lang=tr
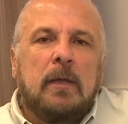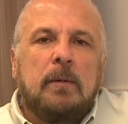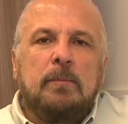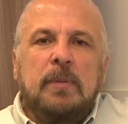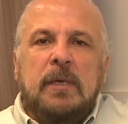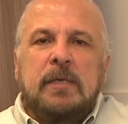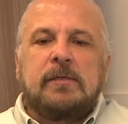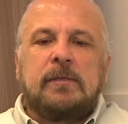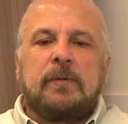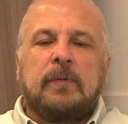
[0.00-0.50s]

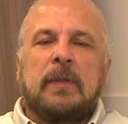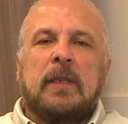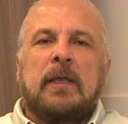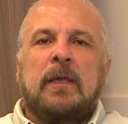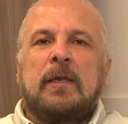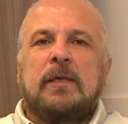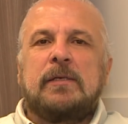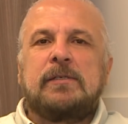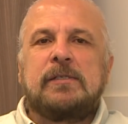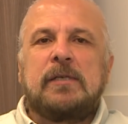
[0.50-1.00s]
Biz
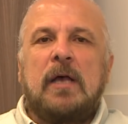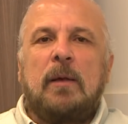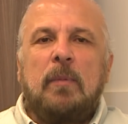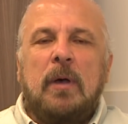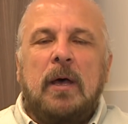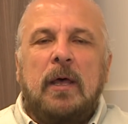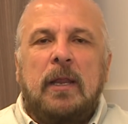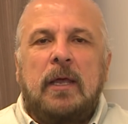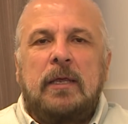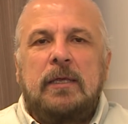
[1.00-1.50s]

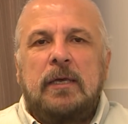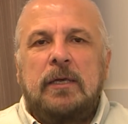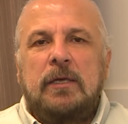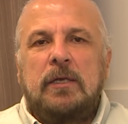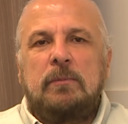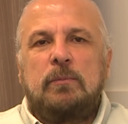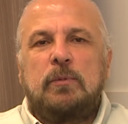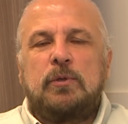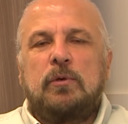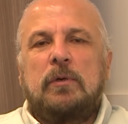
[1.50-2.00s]
zamana
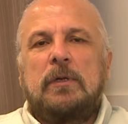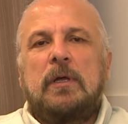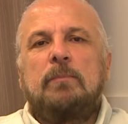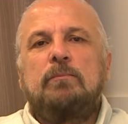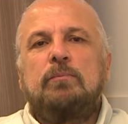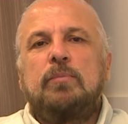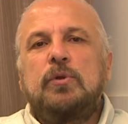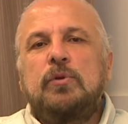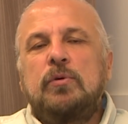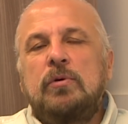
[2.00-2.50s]
yayılmış
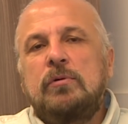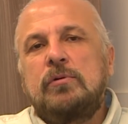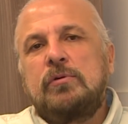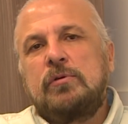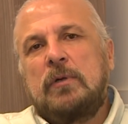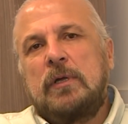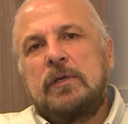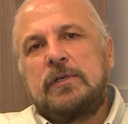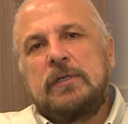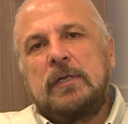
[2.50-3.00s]
olan bütün
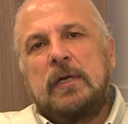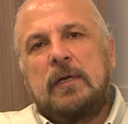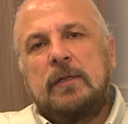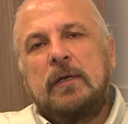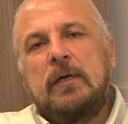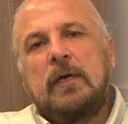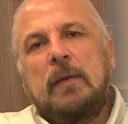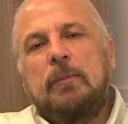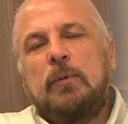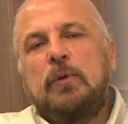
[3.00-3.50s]

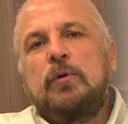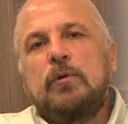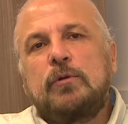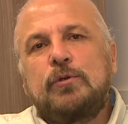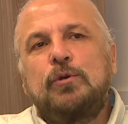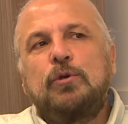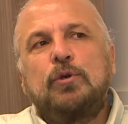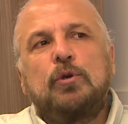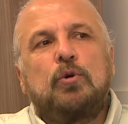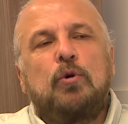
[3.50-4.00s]
süreçlerde kaybediyoruz.
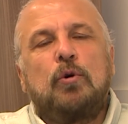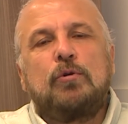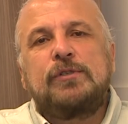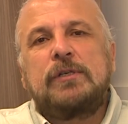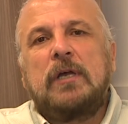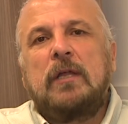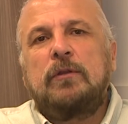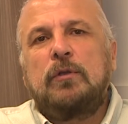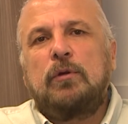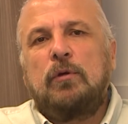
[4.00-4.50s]
Çünkü
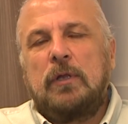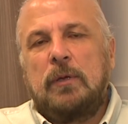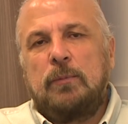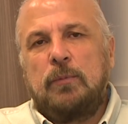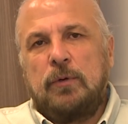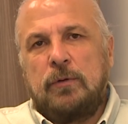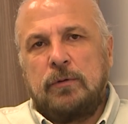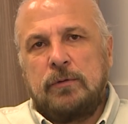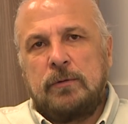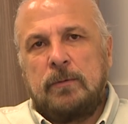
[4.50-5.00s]
konsantre
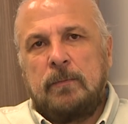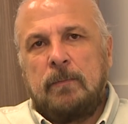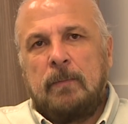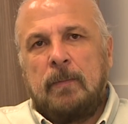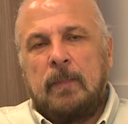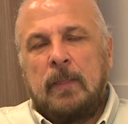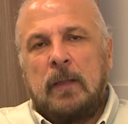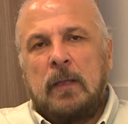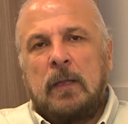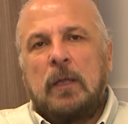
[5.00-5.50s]
olamıyoruz.
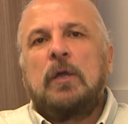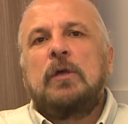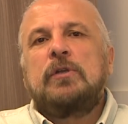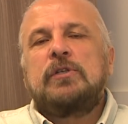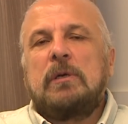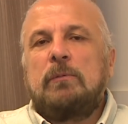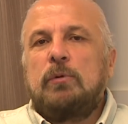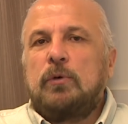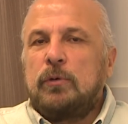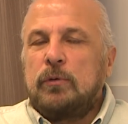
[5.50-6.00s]

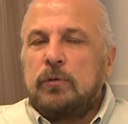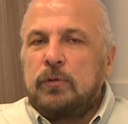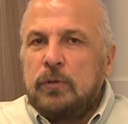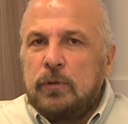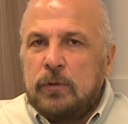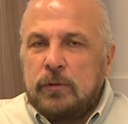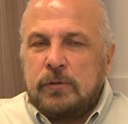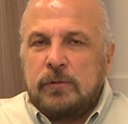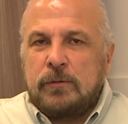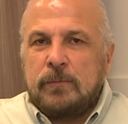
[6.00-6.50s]
Çabuk
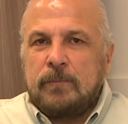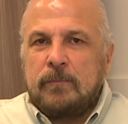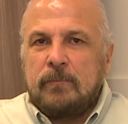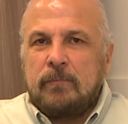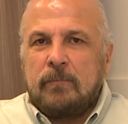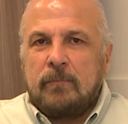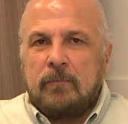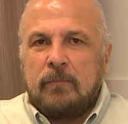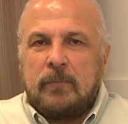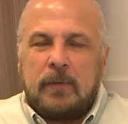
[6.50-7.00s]
unutuyoruz.
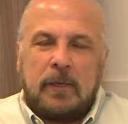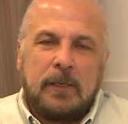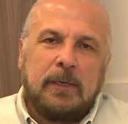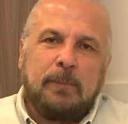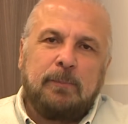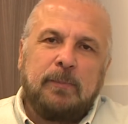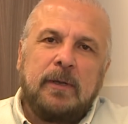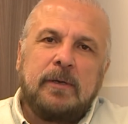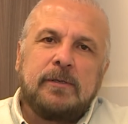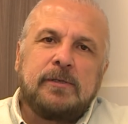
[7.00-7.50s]

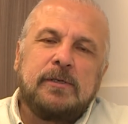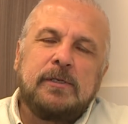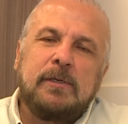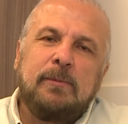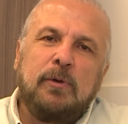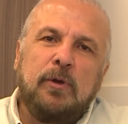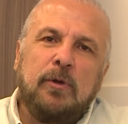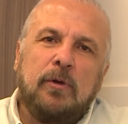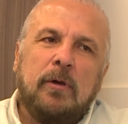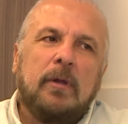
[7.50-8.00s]
Rakipleriniz
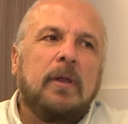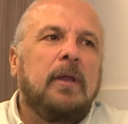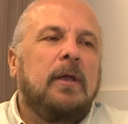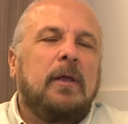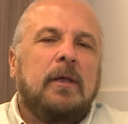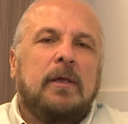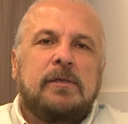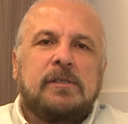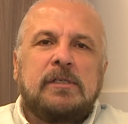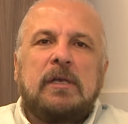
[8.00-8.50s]
sizi biliyor.
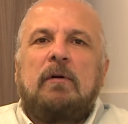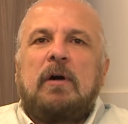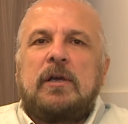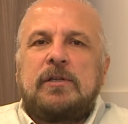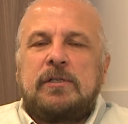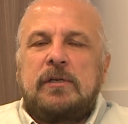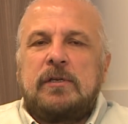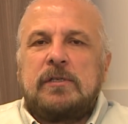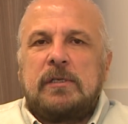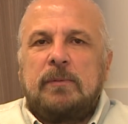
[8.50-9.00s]

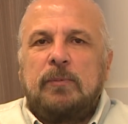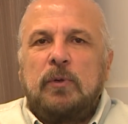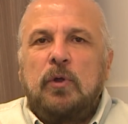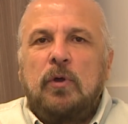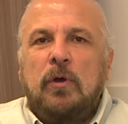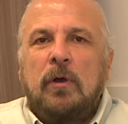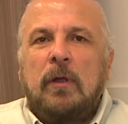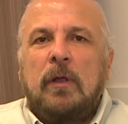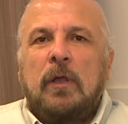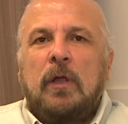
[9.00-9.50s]
Savaştığınızı
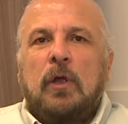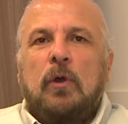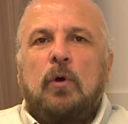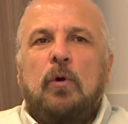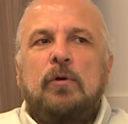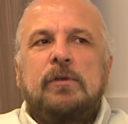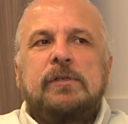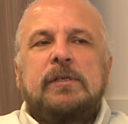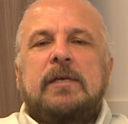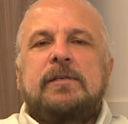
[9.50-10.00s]
biliyor.
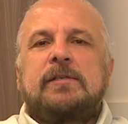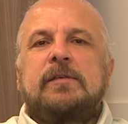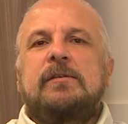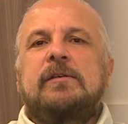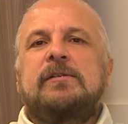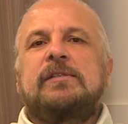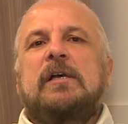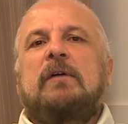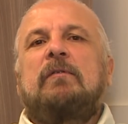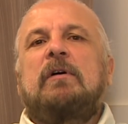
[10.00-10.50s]
O yüzden
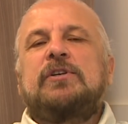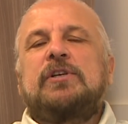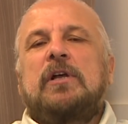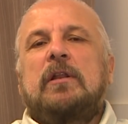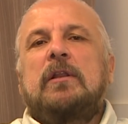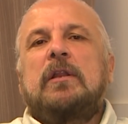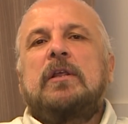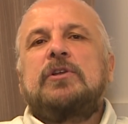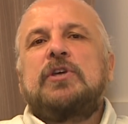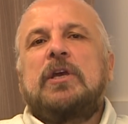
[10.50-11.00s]
sizi savaş
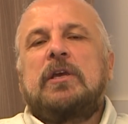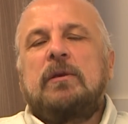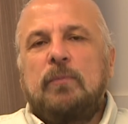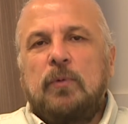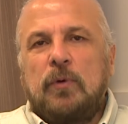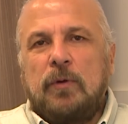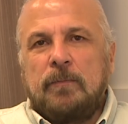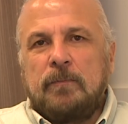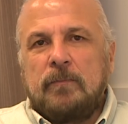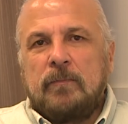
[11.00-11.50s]
alanına
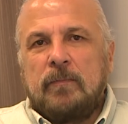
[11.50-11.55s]
çekmiyor.